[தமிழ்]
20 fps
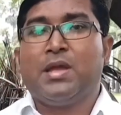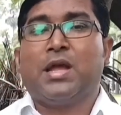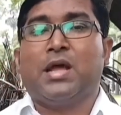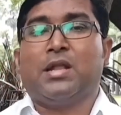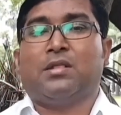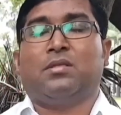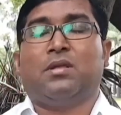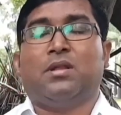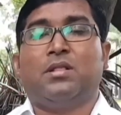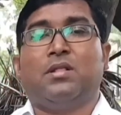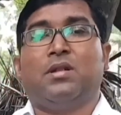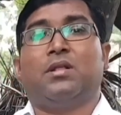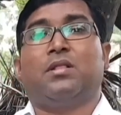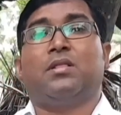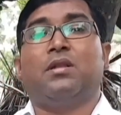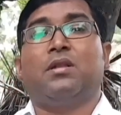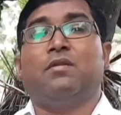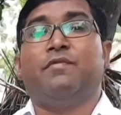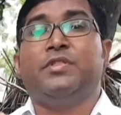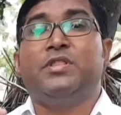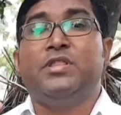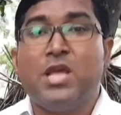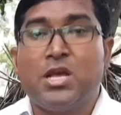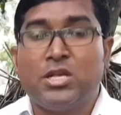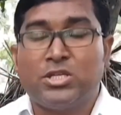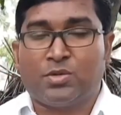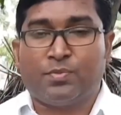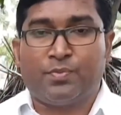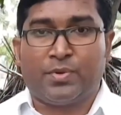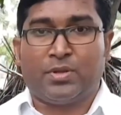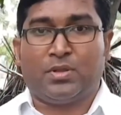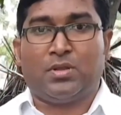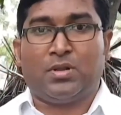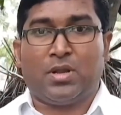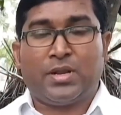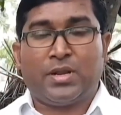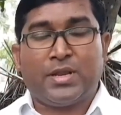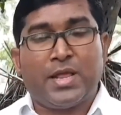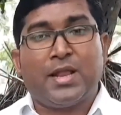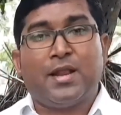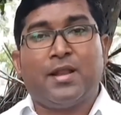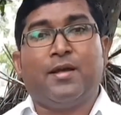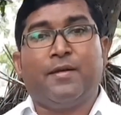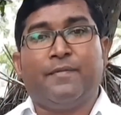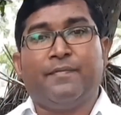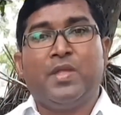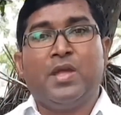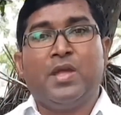கத்தர் இந்த இடத்துல வித்தியாசப்படுத்துகிறார் ஏன்னா